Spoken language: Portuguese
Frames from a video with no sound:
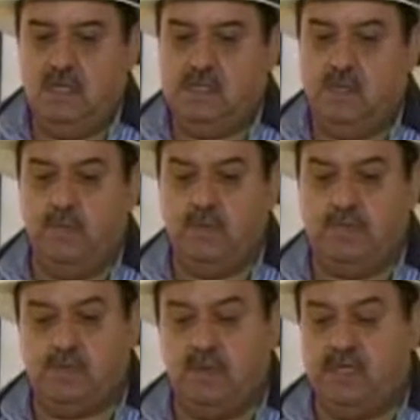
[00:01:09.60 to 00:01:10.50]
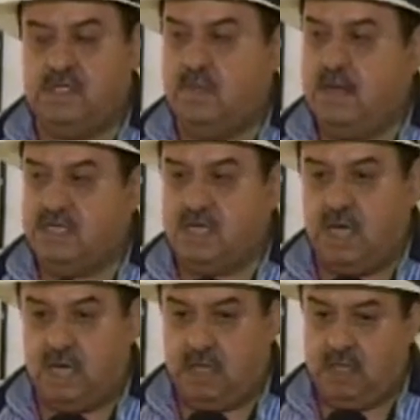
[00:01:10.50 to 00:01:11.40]
São pessoas de baixa
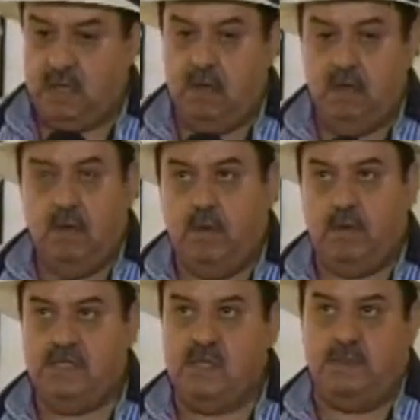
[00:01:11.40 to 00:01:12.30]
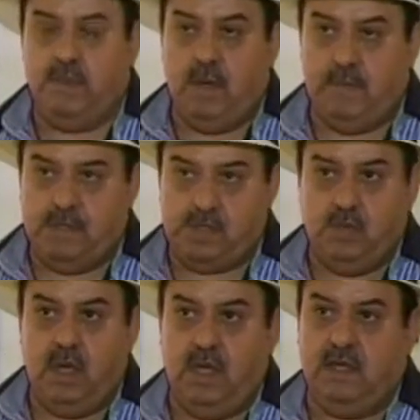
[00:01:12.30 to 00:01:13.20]
renda. Por exemplo, uma
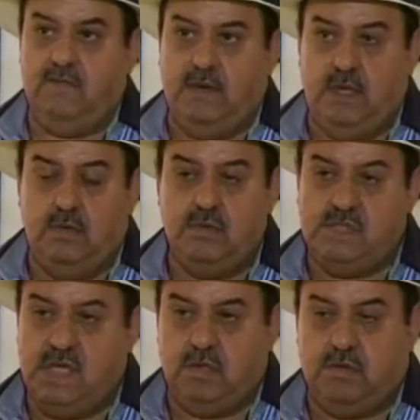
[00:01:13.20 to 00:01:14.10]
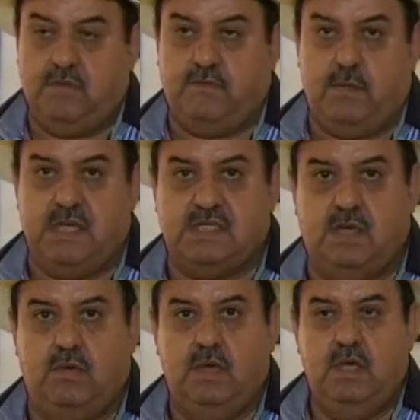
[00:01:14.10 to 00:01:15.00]
pessoa que vem num centro de
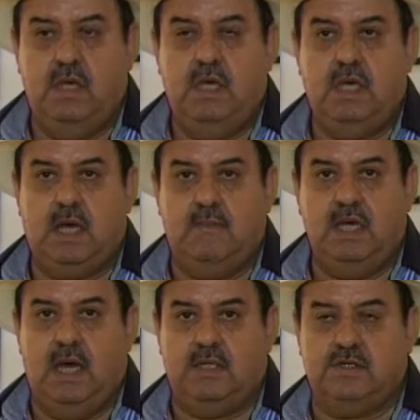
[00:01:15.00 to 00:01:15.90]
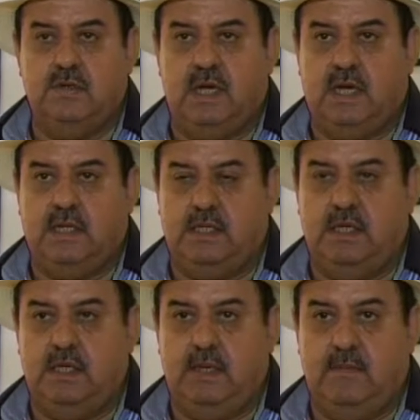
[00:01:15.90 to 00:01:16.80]
formação encaminhar a sua carteira de